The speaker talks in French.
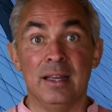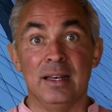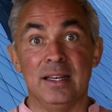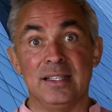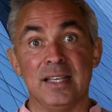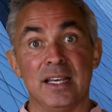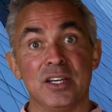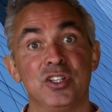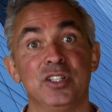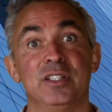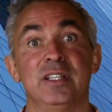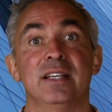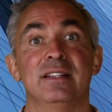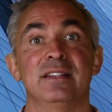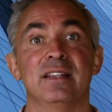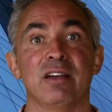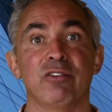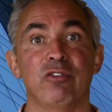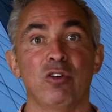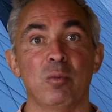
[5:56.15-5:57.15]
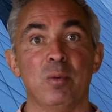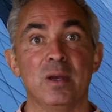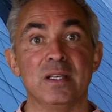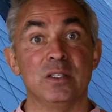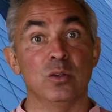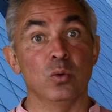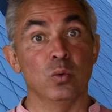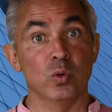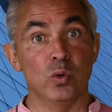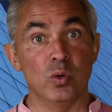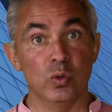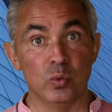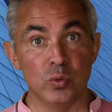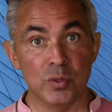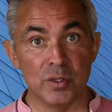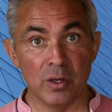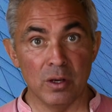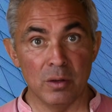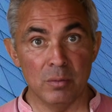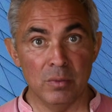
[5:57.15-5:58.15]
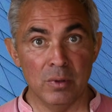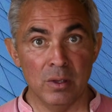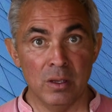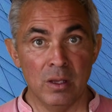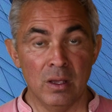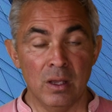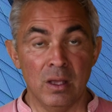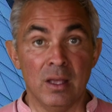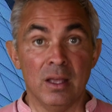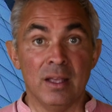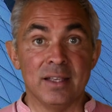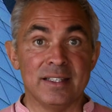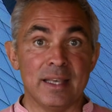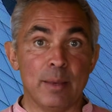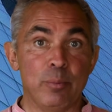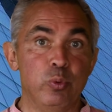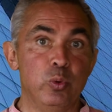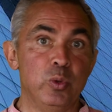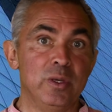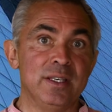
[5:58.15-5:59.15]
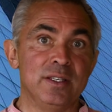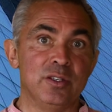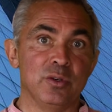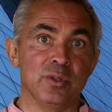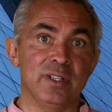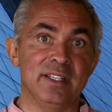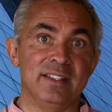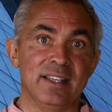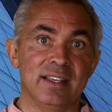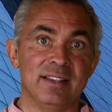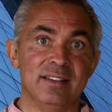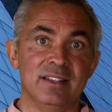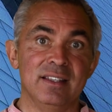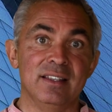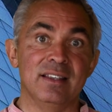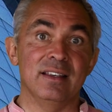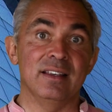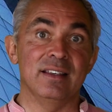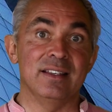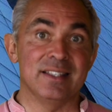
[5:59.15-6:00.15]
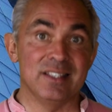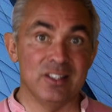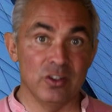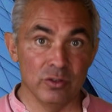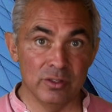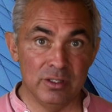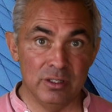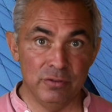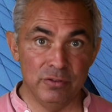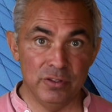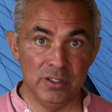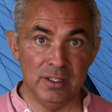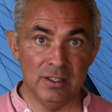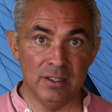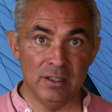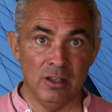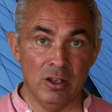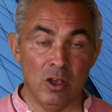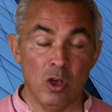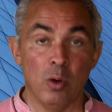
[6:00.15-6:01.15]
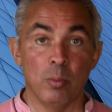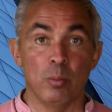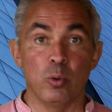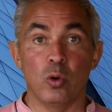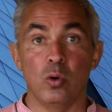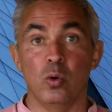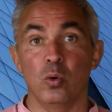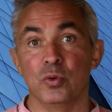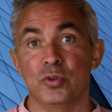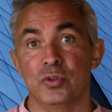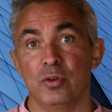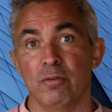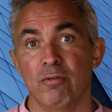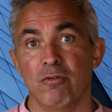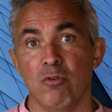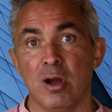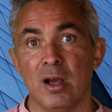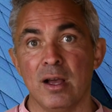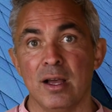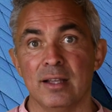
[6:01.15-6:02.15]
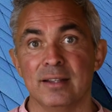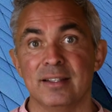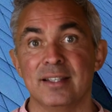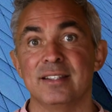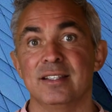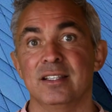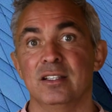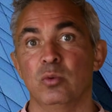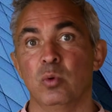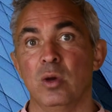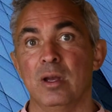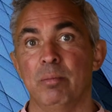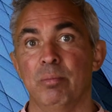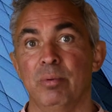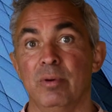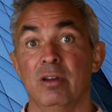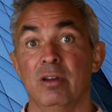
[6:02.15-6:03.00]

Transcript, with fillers: les architectes d'information que nous sommes s'appuient sur des techniques scientifiques pour concevoir des sites web